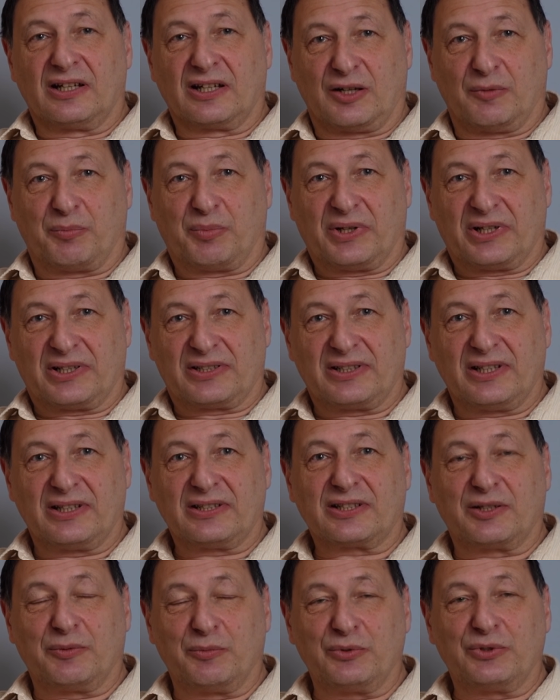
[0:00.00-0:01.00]

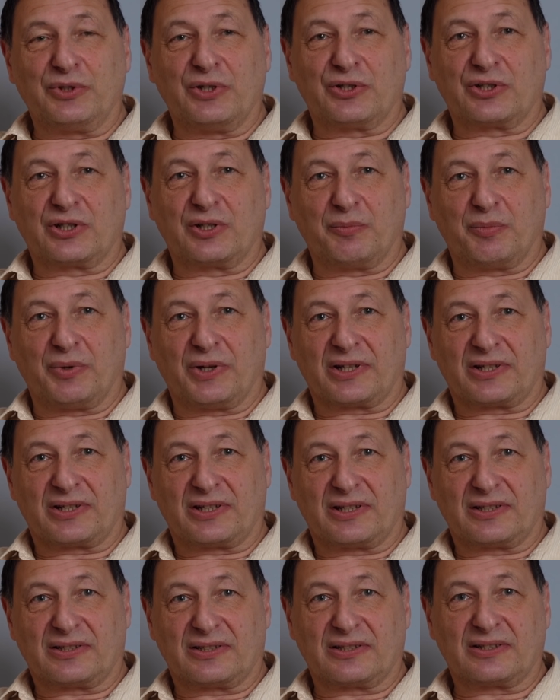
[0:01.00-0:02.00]
КПСС, Коммунистическая
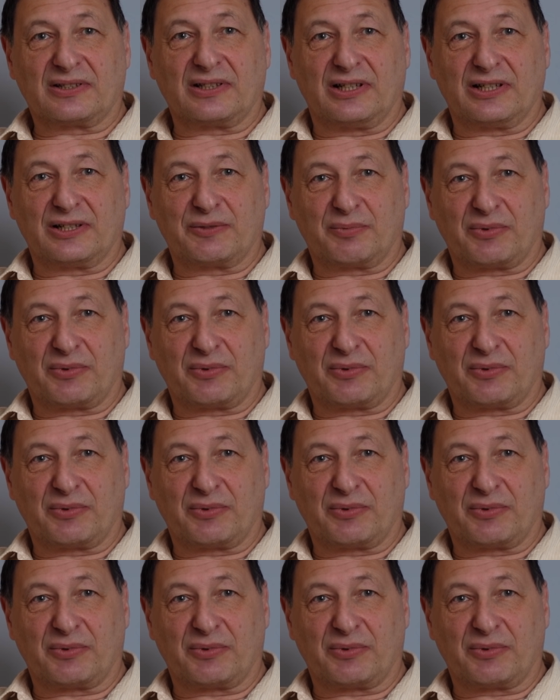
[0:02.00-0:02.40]
партия социальной